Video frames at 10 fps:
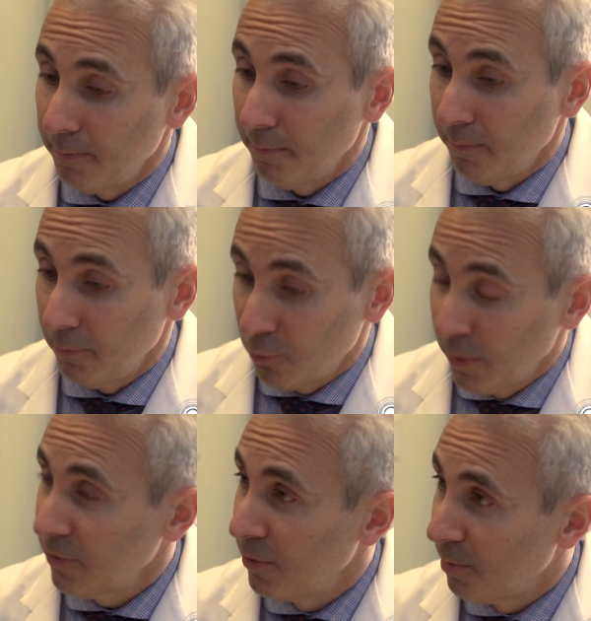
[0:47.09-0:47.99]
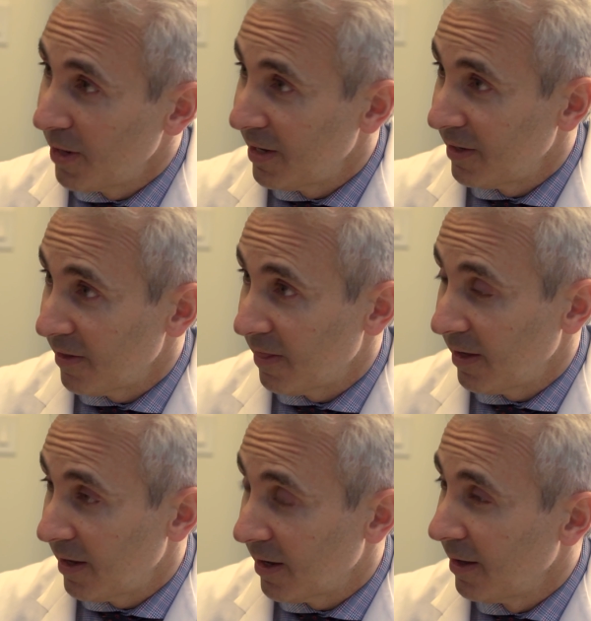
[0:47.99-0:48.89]
Puis par la suite, on va savoir
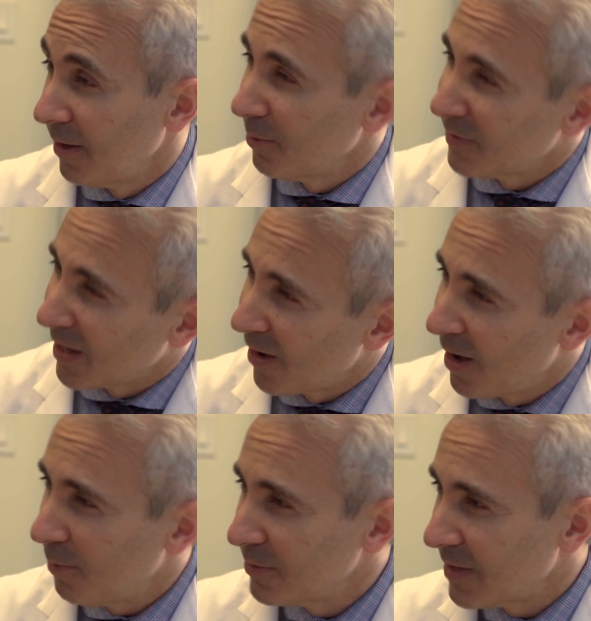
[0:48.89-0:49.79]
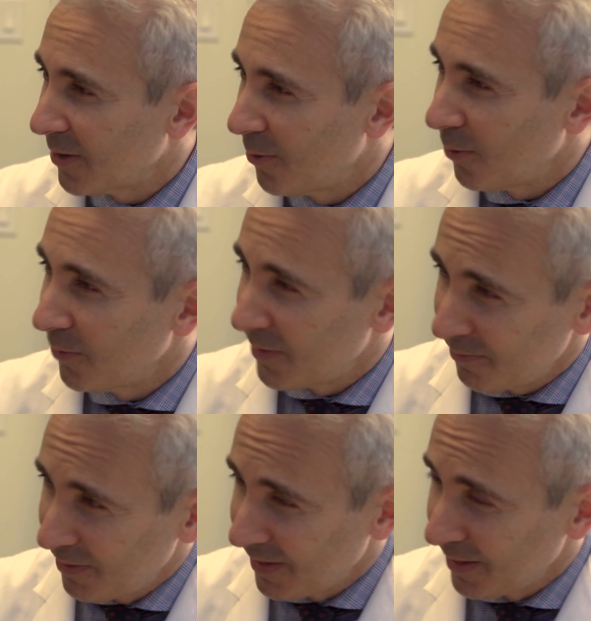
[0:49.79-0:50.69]
comment réagir,
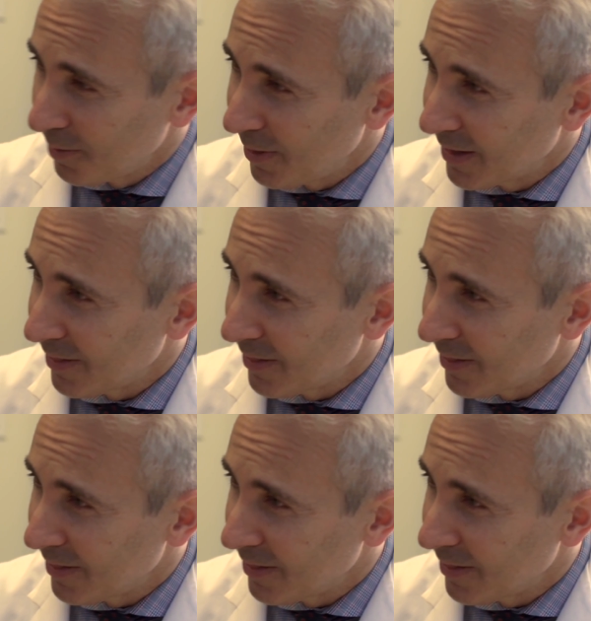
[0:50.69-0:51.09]
comment régler